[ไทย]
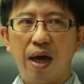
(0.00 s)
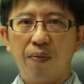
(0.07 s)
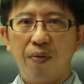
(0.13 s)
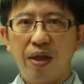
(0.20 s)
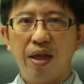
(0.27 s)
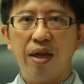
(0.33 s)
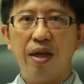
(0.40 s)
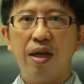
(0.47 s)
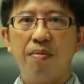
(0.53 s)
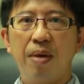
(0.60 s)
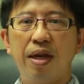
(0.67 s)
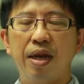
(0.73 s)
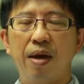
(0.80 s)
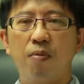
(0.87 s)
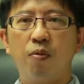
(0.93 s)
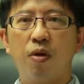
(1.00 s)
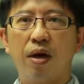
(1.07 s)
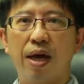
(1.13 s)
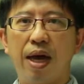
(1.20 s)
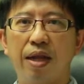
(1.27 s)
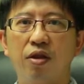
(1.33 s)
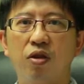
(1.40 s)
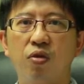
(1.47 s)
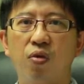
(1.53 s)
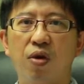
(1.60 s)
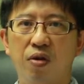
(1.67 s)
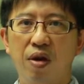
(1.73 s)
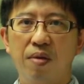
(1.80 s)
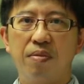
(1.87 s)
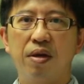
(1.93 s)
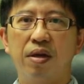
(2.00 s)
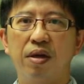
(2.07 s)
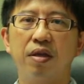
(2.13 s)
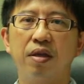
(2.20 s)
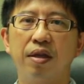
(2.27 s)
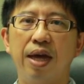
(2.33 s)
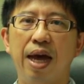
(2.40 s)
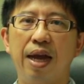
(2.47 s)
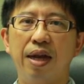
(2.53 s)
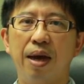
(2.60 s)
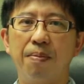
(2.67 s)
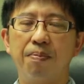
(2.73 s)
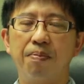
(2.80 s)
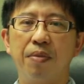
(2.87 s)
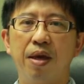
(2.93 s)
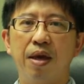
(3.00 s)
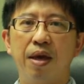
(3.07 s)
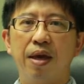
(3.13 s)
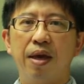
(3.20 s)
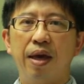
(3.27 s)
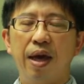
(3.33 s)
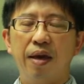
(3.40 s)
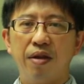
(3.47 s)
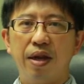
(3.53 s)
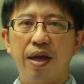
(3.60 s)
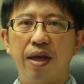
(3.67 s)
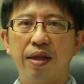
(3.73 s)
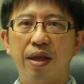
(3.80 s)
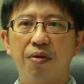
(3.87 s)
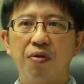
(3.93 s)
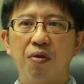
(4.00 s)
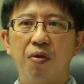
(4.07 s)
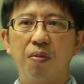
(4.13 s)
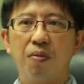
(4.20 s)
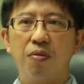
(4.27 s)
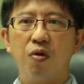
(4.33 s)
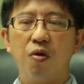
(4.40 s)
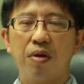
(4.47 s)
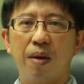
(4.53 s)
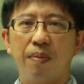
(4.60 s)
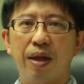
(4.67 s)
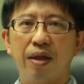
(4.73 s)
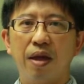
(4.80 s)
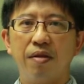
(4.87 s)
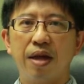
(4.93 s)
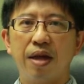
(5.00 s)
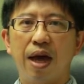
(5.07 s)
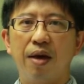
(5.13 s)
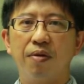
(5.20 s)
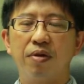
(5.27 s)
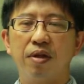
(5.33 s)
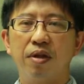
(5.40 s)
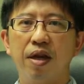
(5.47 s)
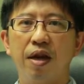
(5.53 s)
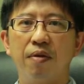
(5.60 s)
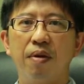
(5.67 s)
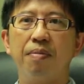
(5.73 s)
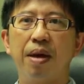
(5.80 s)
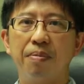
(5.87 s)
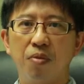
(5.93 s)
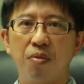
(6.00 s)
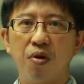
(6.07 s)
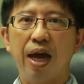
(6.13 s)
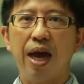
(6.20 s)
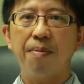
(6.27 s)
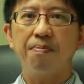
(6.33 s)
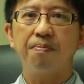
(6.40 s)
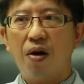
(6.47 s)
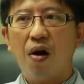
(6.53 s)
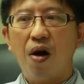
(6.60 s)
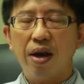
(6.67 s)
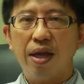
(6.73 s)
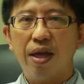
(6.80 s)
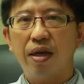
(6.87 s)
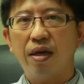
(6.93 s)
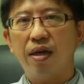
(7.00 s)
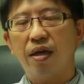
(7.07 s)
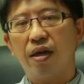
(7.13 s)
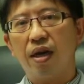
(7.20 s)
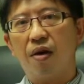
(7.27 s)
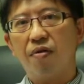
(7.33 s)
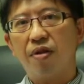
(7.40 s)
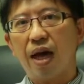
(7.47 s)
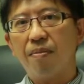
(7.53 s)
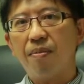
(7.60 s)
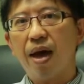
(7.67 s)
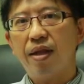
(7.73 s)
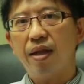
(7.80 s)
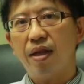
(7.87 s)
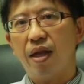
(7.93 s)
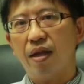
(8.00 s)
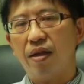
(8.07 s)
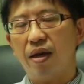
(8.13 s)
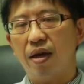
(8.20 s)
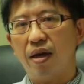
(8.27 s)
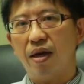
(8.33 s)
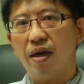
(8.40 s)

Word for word: วิธีนี้แม่นยำกว่าการตรวจด้วยมือ คือการทำเอ็กซเรย์เต้านมร่วมกับอันตราซาวหรือที่เรียกว่าแมมโมแกรมข้อดีคือเราสามารถที่จะเจอ